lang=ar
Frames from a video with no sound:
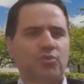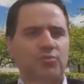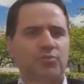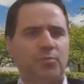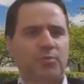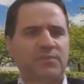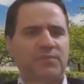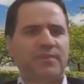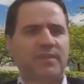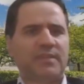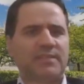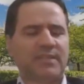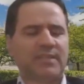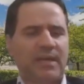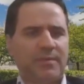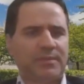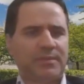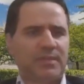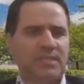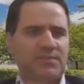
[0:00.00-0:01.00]
جورج بوت في
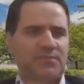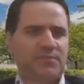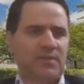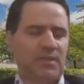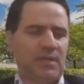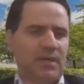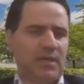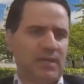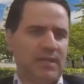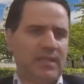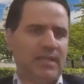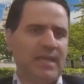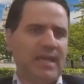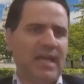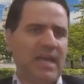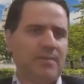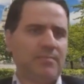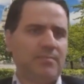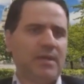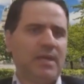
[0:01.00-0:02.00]
الانتخابات النصفيه
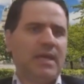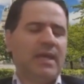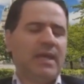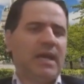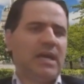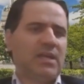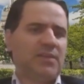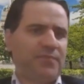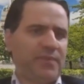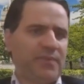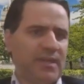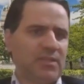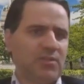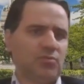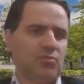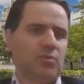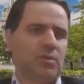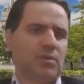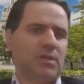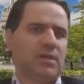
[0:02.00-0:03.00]
لعام
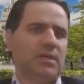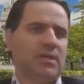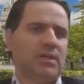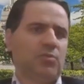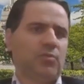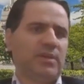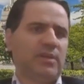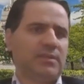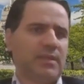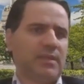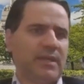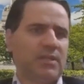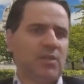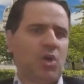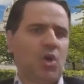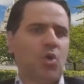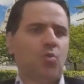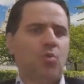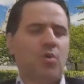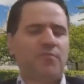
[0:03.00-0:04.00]

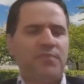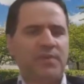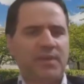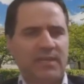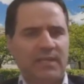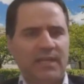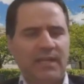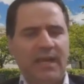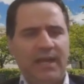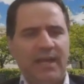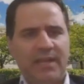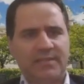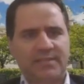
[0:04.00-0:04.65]
2002 نعم. وفي كلا